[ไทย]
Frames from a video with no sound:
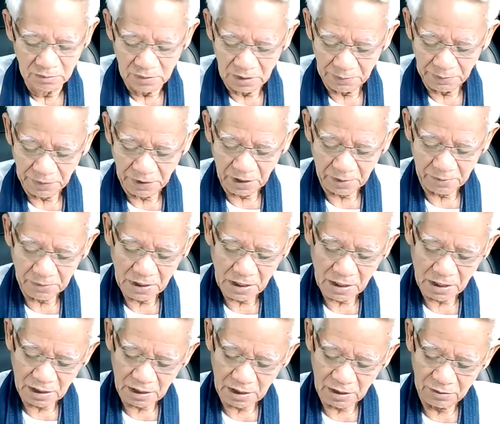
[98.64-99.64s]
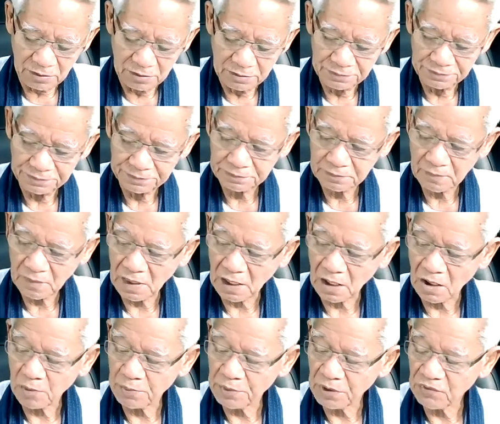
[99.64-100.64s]
มันแพงมากอ่ะ
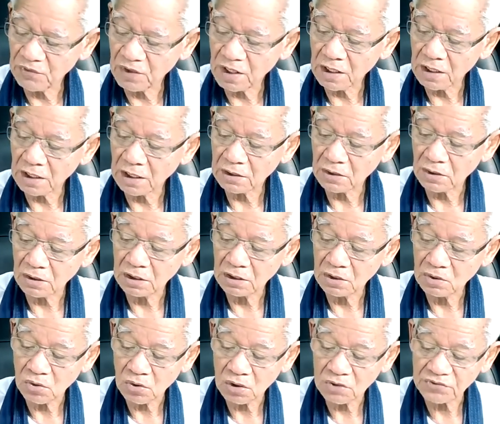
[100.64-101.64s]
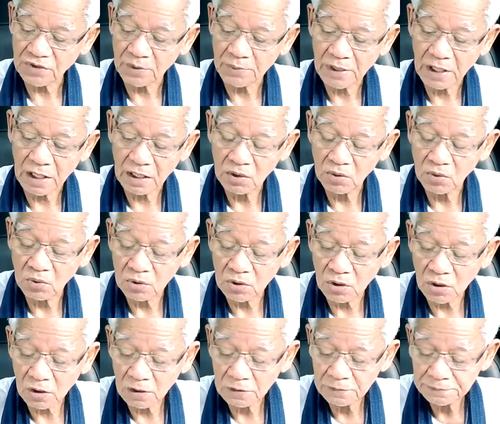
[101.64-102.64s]
เอาเป็นว่านะ ตอนนี้โทรศัพท์มาหาลุง
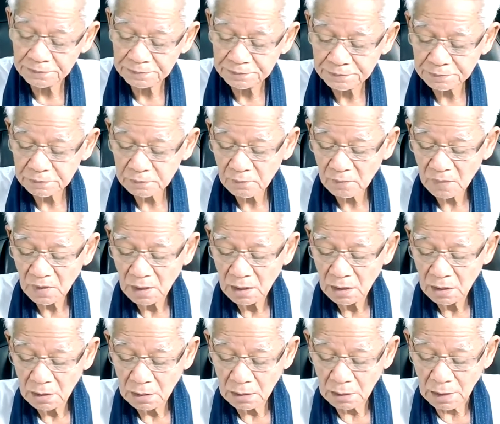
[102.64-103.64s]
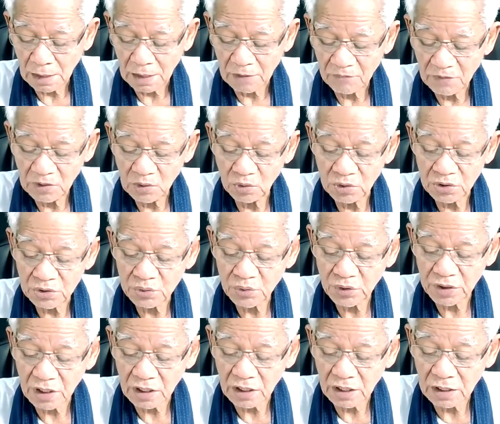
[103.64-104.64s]
เนาะถามมาลุงจะช่ว
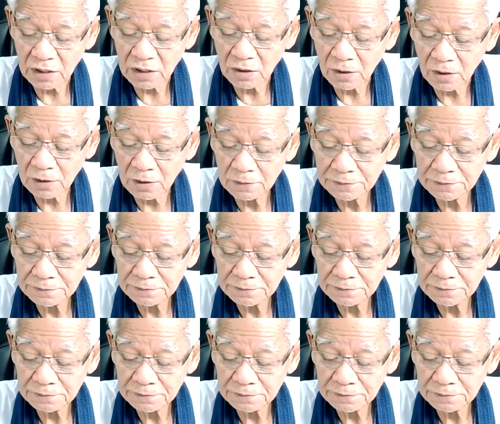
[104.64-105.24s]
ยยังไงเนาะ